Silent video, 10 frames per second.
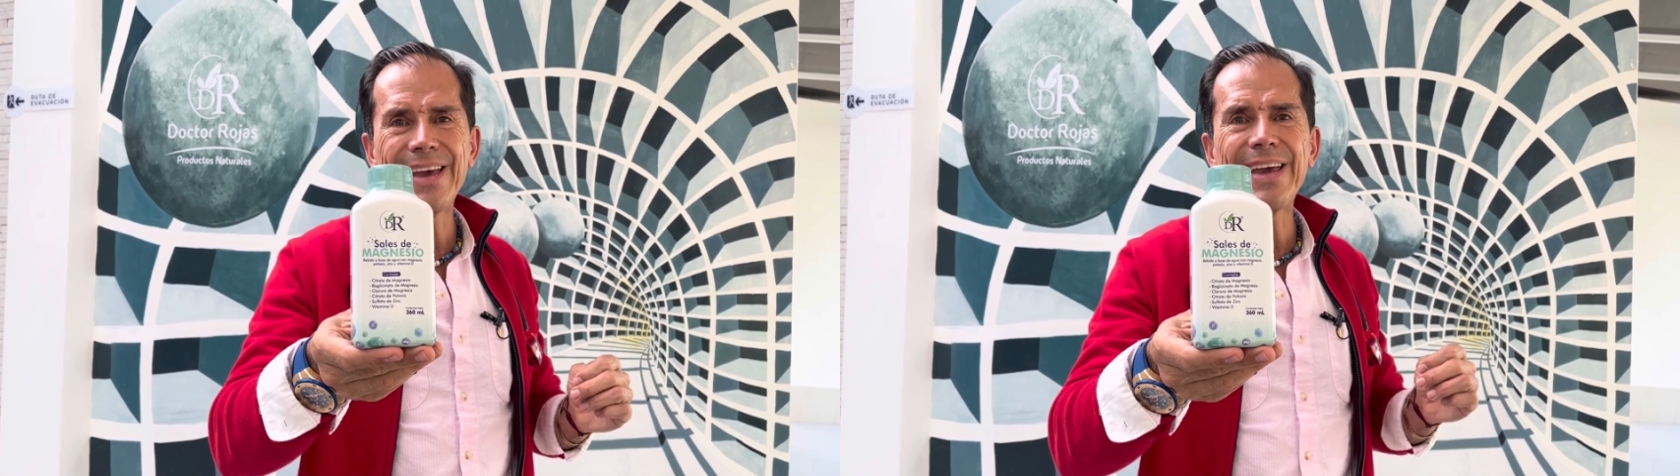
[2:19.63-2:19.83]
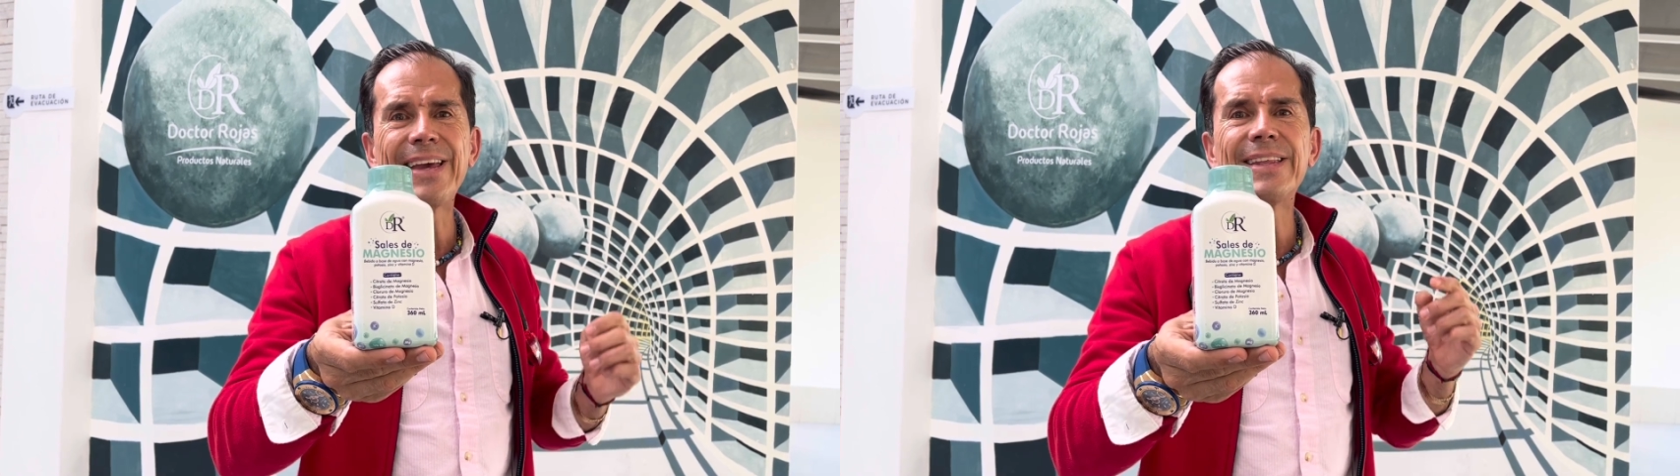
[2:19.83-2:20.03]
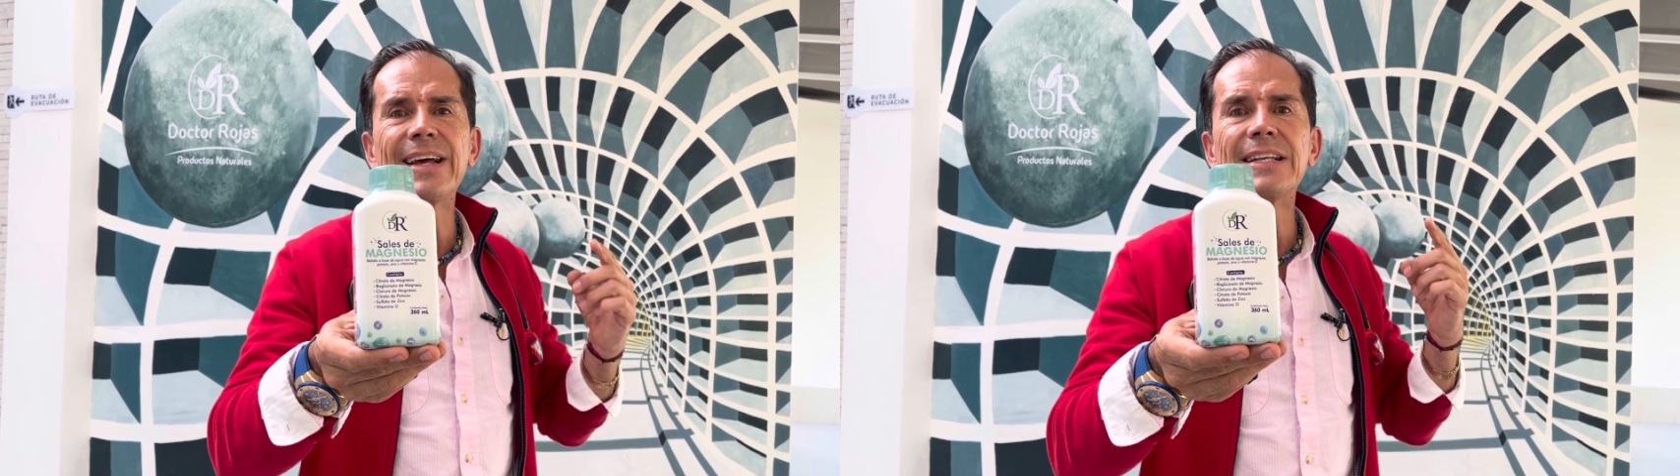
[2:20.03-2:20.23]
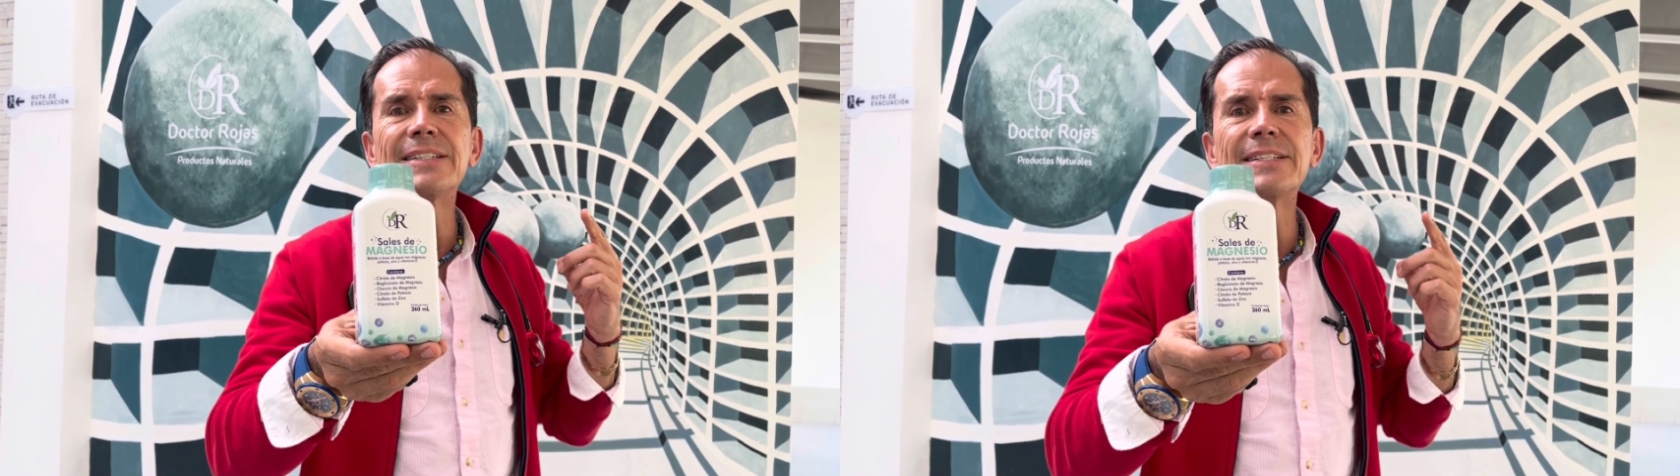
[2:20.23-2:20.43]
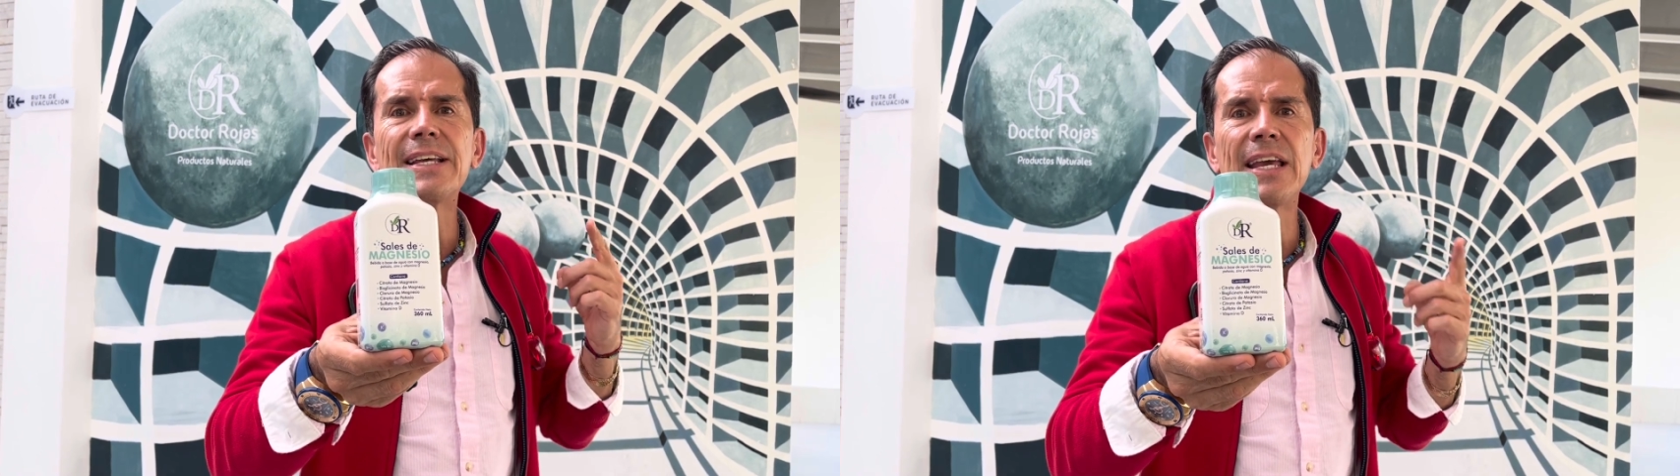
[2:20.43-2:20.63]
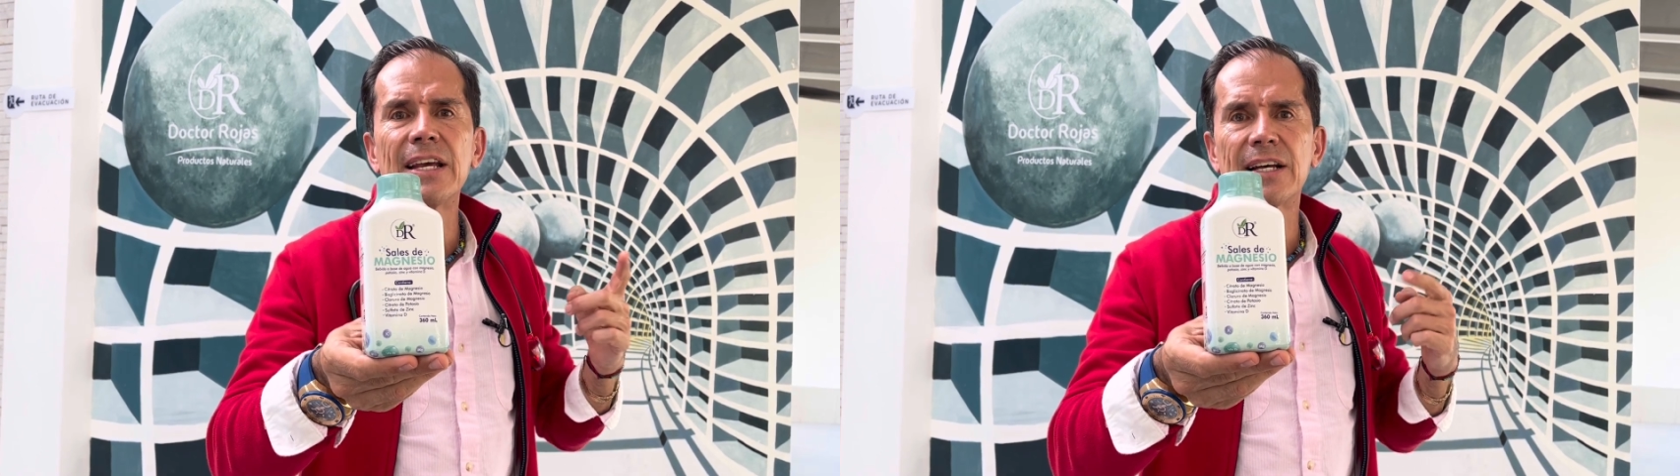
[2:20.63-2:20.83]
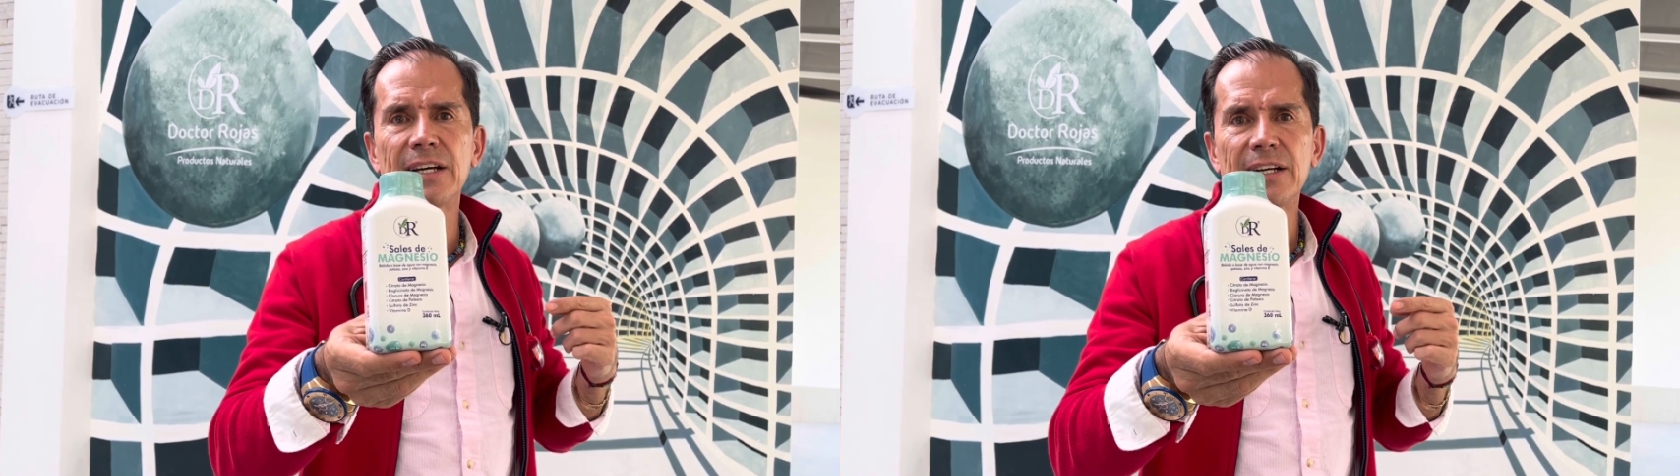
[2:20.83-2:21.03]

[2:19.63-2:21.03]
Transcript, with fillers: y del zinc,